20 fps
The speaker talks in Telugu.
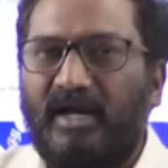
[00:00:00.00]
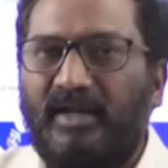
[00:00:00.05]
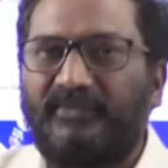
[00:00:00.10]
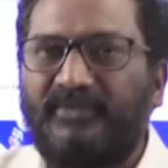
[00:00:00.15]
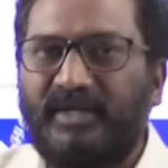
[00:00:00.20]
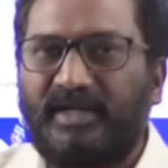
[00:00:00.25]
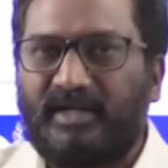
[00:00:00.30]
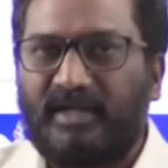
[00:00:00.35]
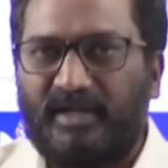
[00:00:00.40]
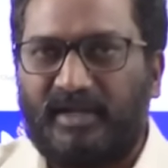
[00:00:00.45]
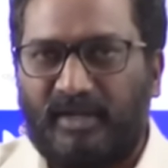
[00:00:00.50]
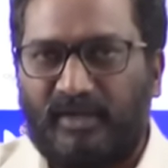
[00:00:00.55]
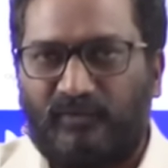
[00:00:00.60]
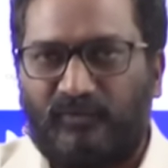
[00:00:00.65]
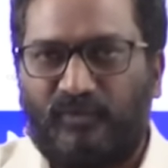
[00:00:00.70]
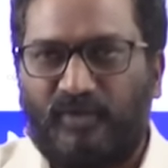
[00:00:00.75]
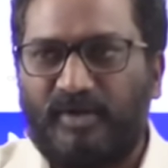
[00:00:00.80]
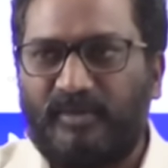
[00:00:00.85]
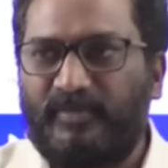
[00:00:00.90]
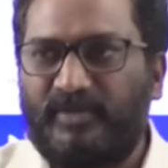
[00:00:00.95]
అంతకన్నా
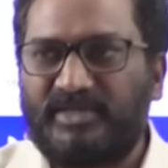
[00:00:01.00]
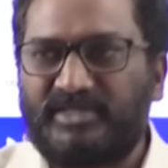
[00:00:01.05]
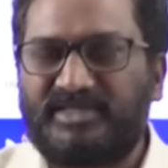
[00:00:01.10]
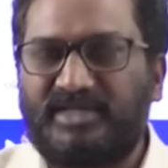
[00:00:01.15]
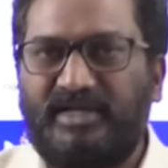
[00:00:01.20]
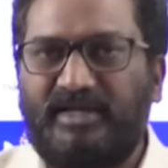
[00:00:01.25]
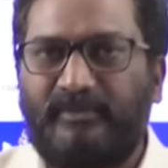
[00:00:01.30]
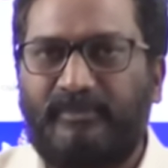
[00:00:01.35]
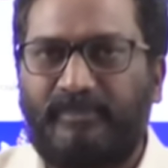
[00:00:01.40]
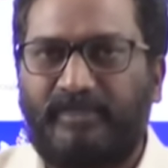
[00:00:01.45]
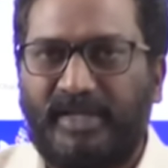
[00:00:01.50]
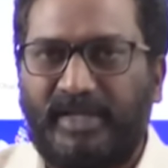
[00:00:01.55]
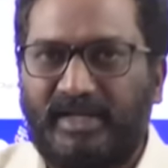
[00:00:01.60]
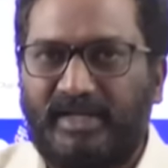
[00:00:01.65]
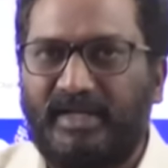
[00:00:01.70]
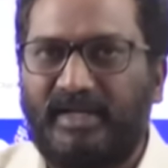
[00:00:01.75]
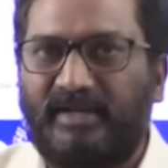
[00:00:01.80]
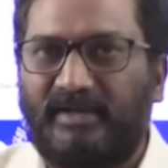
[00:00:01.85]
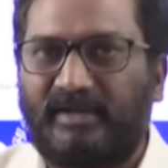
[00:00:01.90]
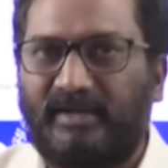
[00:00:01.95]
వన్ పర్సెంట్
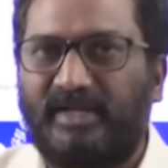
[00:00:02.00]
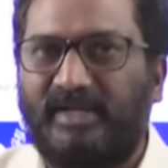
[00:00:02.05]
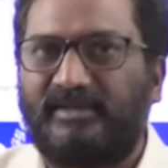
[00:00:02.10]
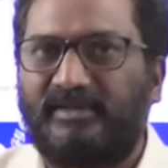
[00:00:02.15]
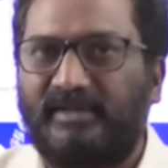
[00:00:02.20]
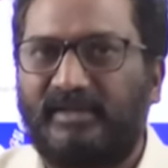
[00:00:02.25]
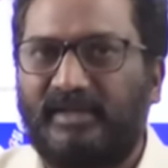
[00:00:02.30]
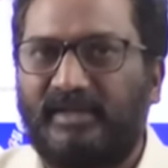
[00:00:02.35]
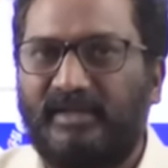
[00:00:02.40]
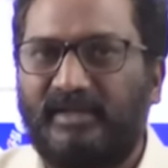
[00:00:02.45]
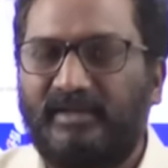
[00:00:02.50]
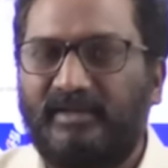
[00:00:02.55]
పెరిగినట్లయితే